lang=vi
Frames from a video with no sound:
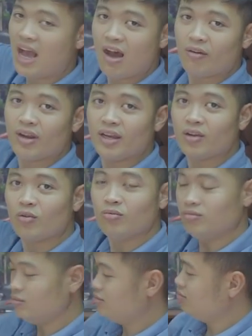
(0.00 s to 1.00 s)
cao này
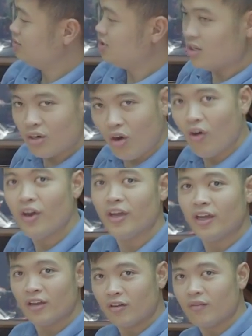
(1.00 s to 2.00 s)
cũng tương
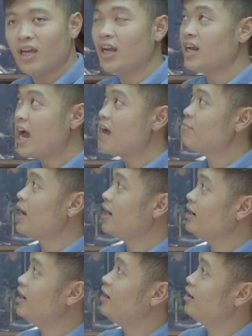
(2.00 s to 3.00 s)
đối gần 2 mét
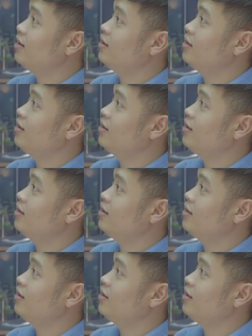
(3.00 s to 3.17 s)
đấy ạ